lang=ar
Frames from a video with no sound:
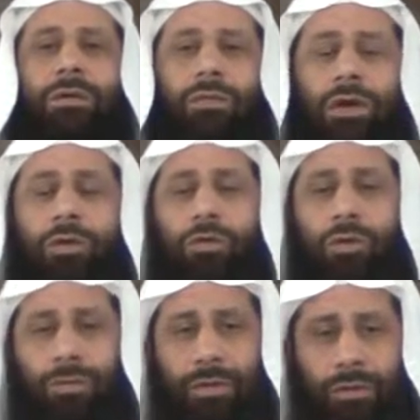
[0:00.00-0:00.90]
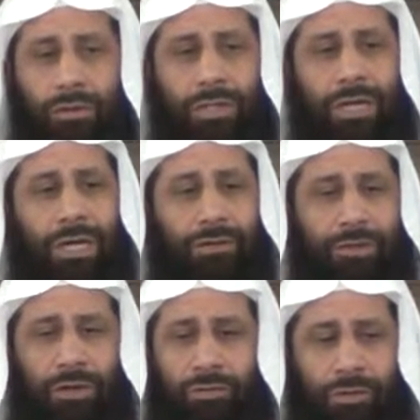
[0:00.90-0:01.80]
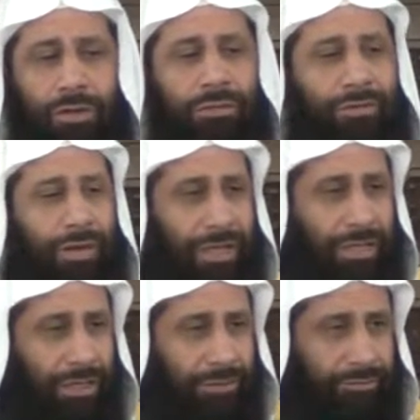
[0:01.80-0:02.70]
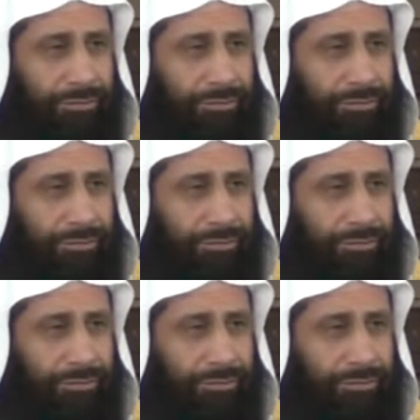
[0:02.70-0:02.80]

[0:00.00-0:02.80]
وقولهم كنا نفعل ثم فعلنا